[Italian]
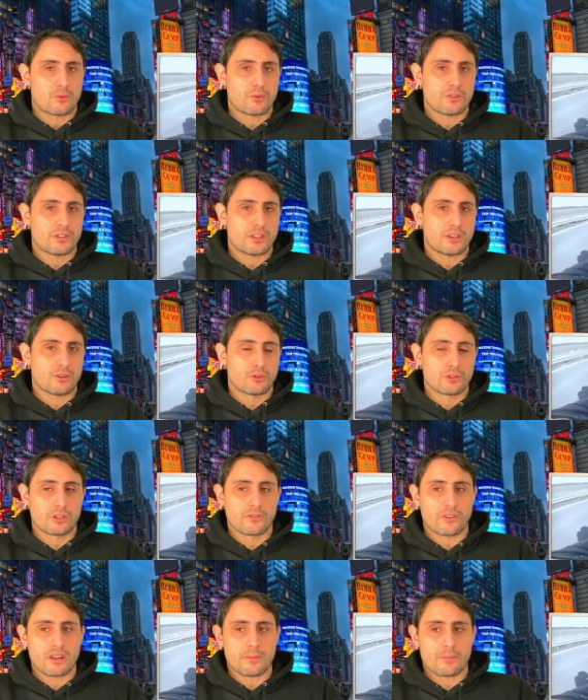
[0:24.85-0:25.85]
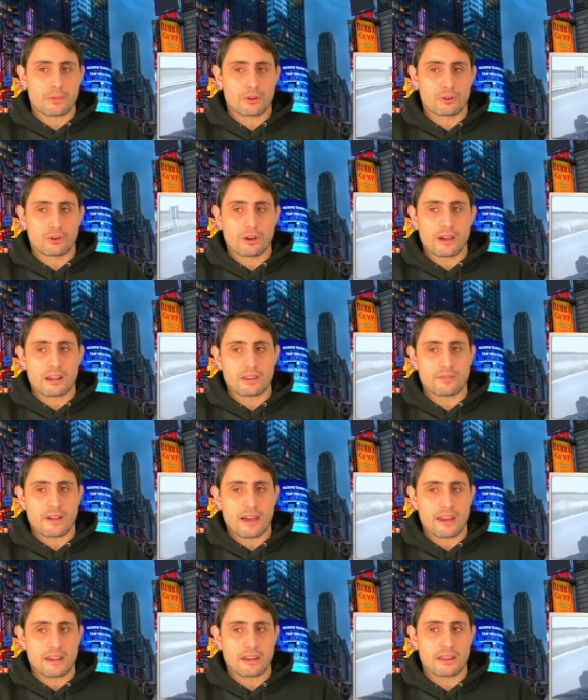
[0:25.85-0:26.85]
quindi non dovrebbero
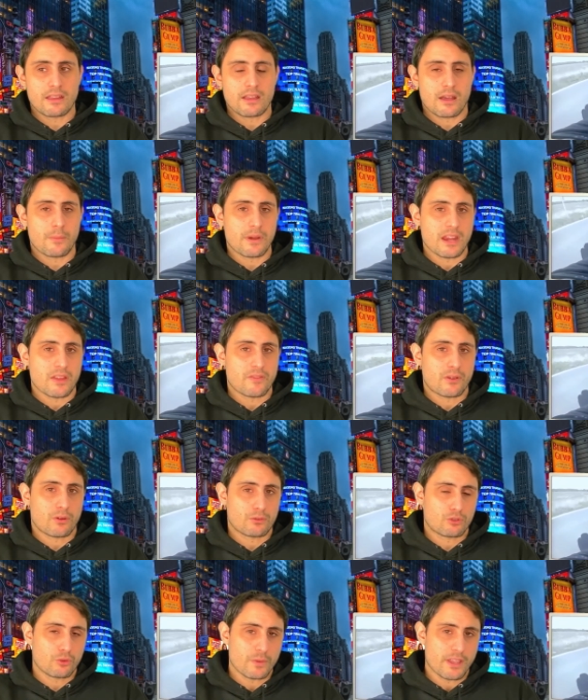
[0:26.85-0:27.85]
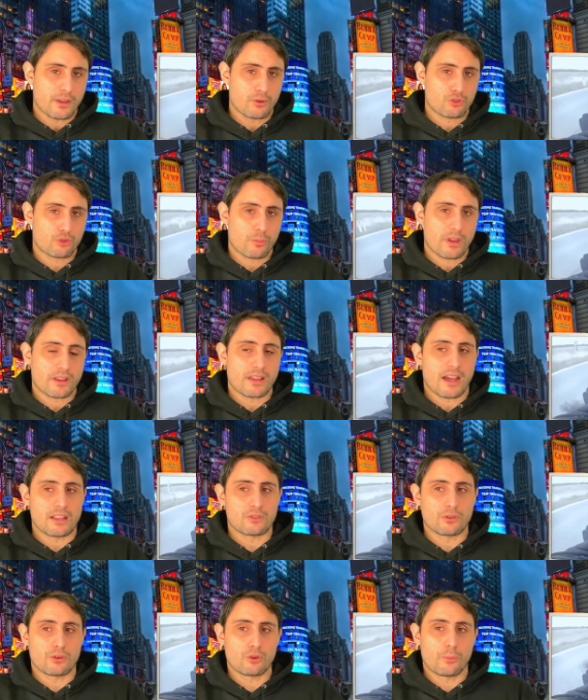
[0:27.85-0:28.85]
arrivare a breve quantomeno sul
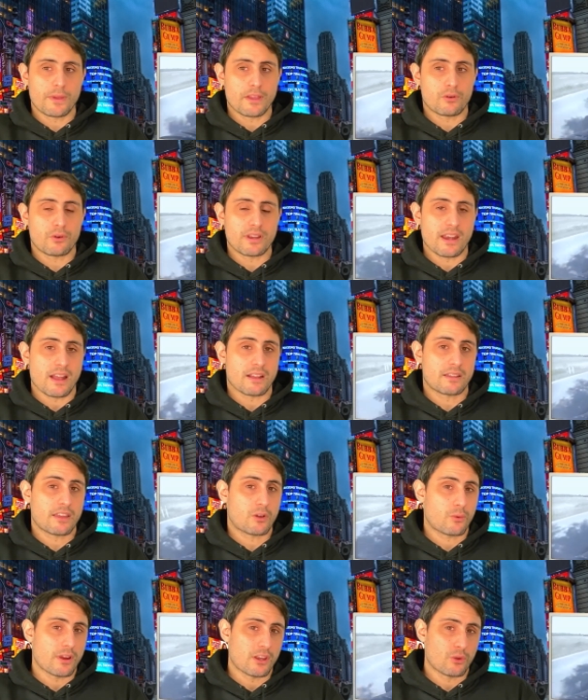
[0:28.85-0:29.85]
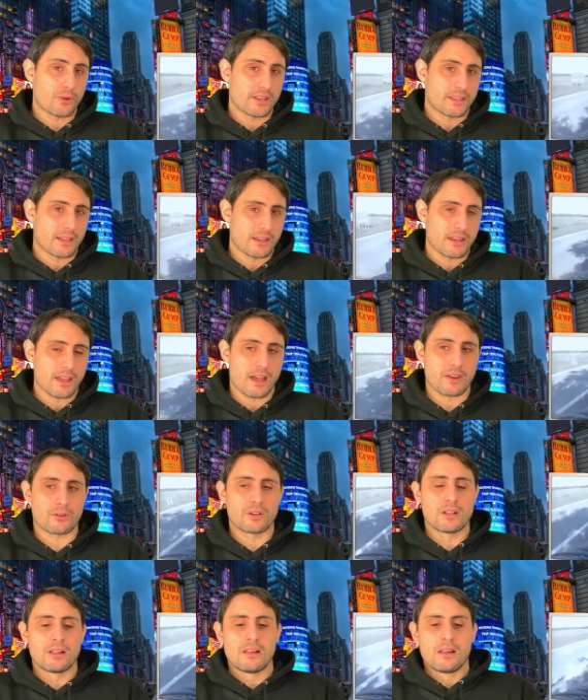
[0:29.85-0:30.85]
mercato europeo e neanche quello italiano.